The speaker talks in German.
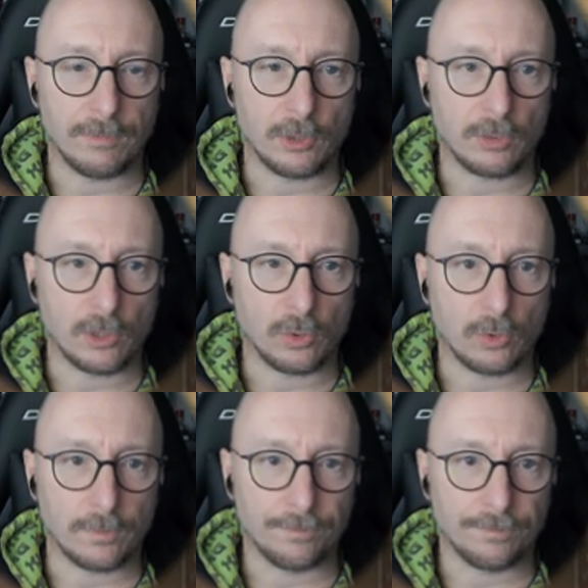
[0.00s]
bin ich unter
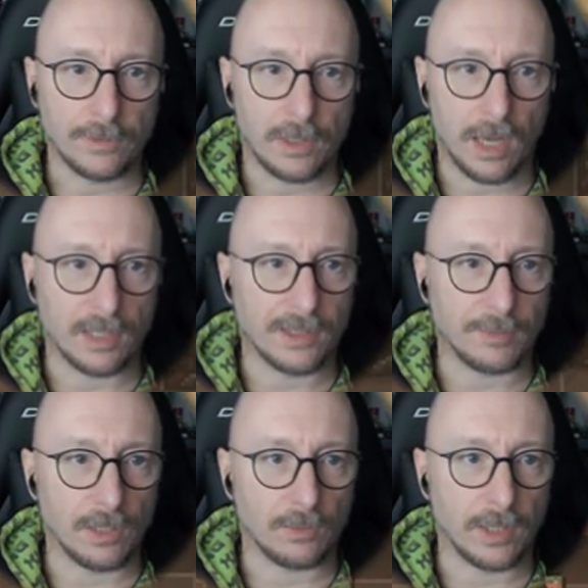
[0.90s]
Strom. Ach,
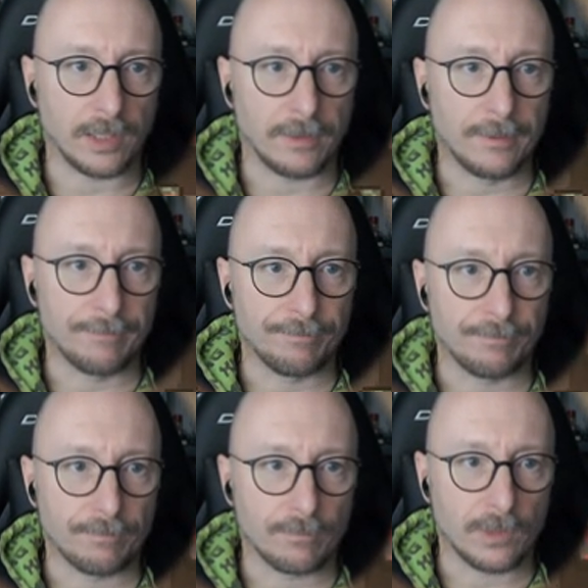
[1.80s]
Stamina, okay.
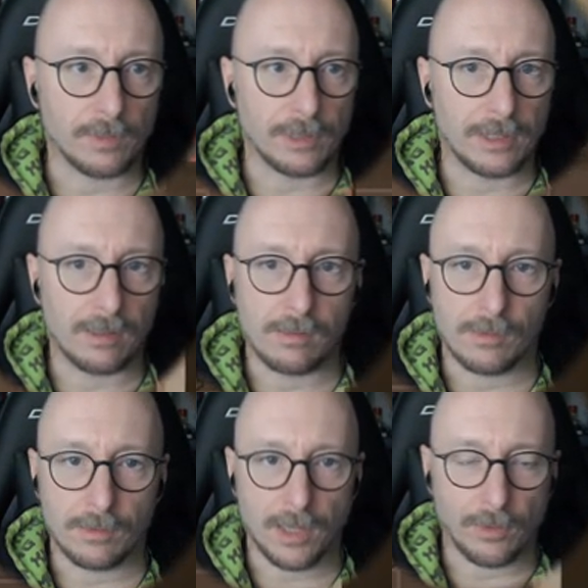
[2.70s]
Dann haben wir, äh,
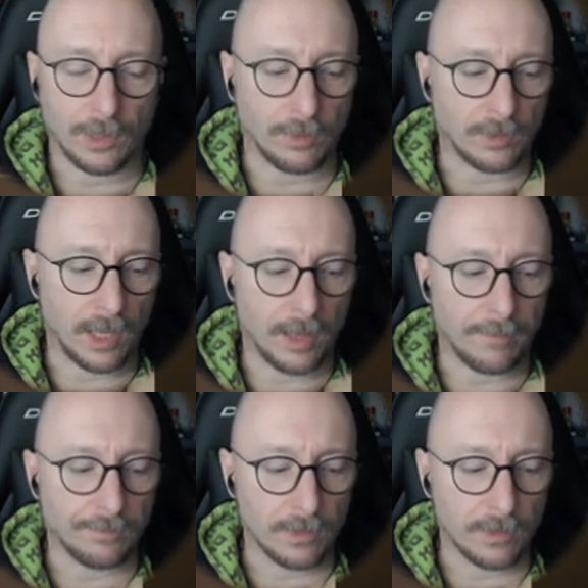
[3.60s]
okay, okay, okay.